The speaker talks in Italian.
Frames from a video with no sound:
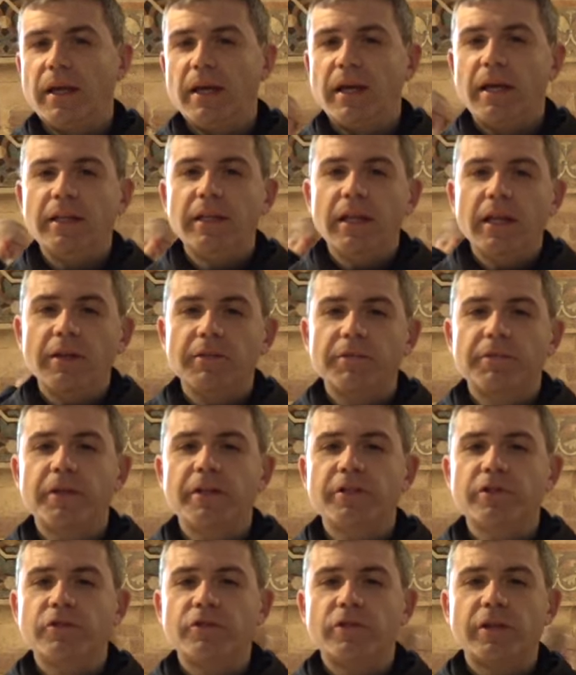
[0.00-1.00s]
E
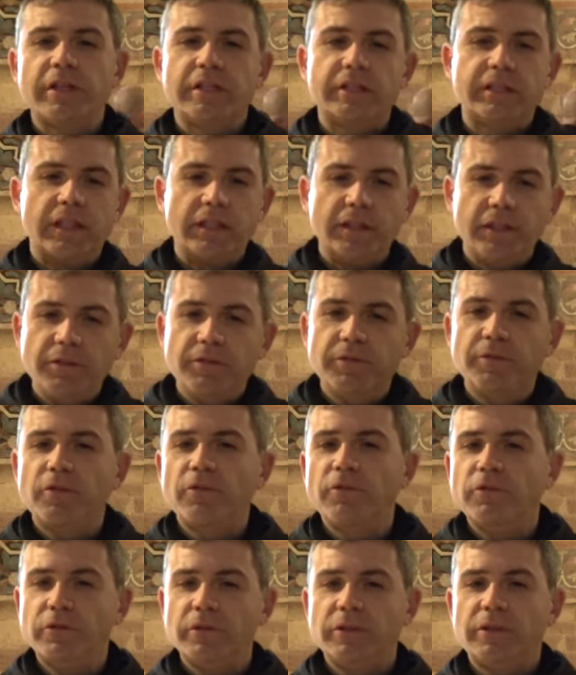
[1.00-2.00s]
nell'affresco che sta di
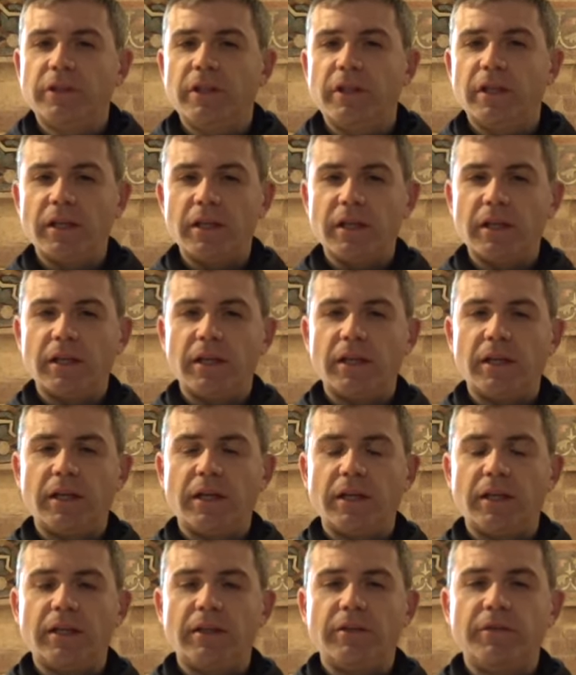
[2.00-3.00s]
fronte
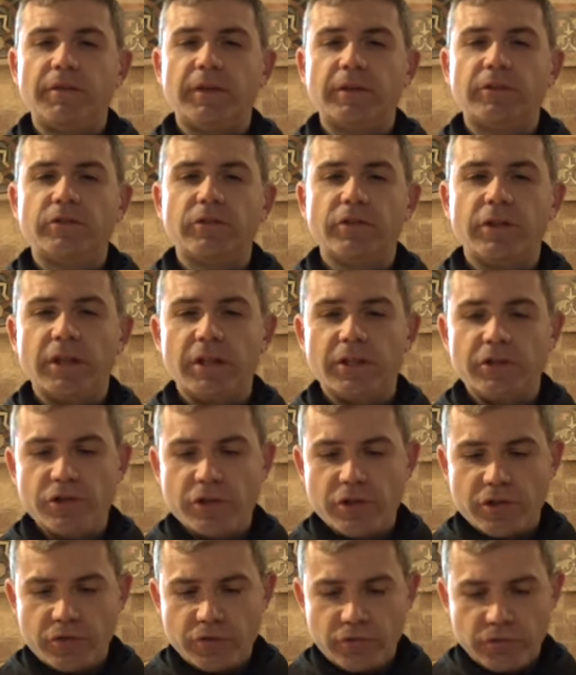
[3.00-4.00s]
al fatto che
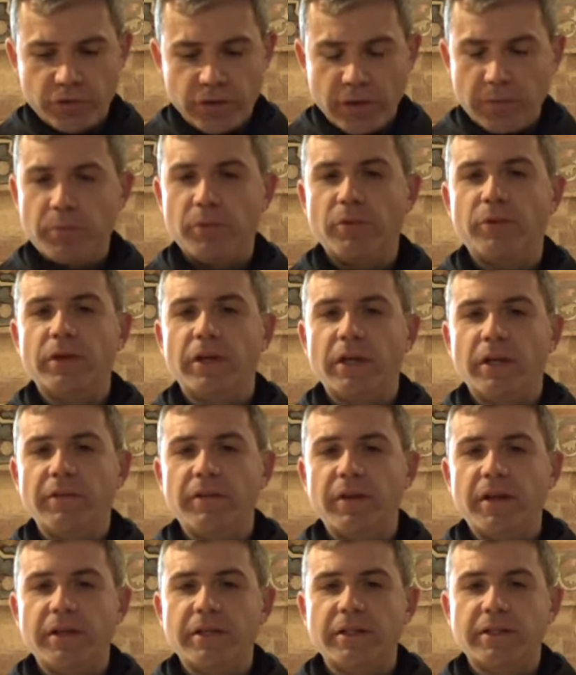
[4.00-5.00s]
Gesù depone le
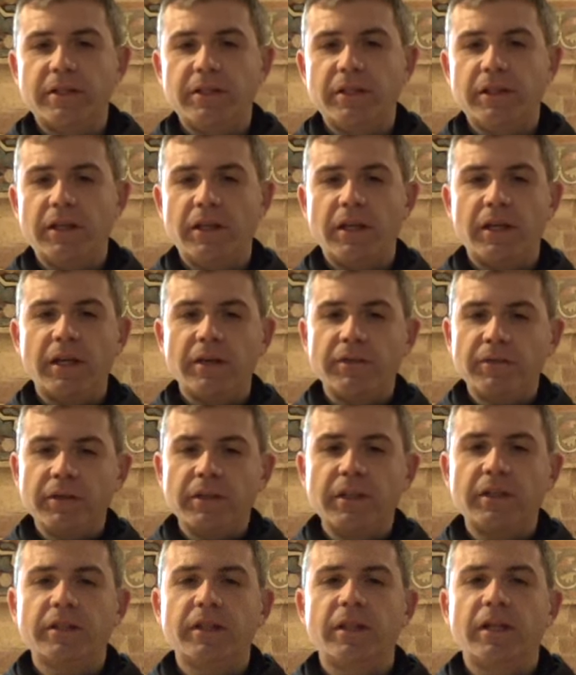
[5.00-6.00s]
vesti e che
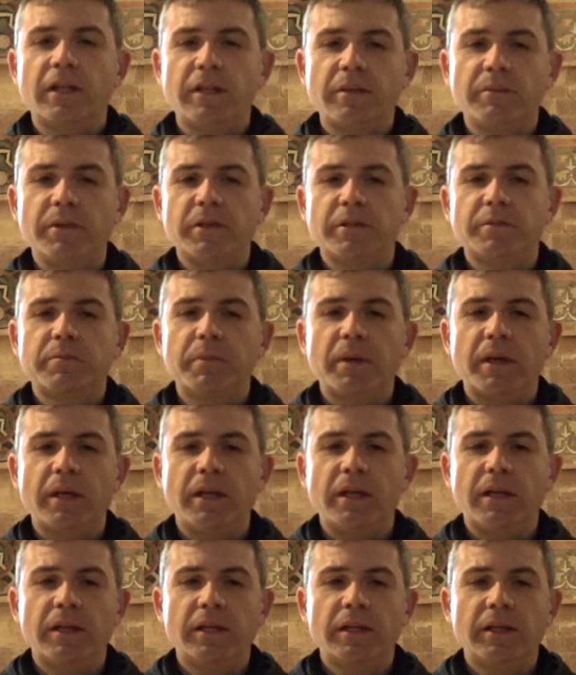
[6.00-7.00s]
vedete alle mie
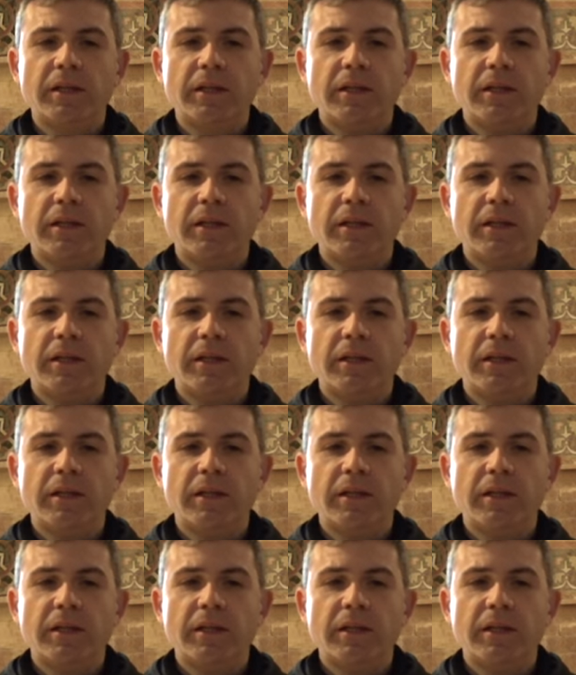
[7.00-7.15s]
spalle,